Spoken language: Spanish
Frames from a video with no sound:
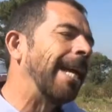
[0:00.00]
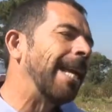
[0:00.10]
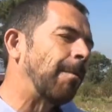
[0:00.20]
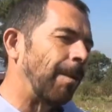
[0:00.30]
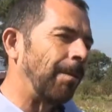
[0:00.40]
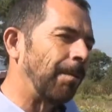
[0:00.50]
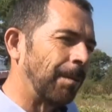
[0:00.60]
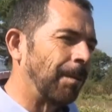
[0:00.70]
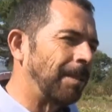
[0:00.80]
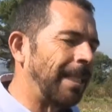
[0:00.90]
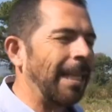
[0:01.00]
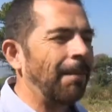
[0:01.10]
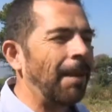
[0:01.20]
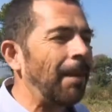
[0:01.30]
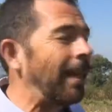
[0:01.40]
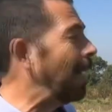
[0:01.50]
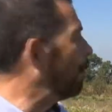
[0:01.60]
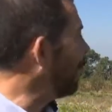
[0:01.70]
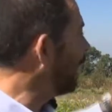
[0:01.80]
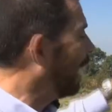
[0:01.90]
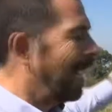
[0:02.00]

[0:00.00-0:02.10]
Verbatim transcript: hay acueductos que llevaban agua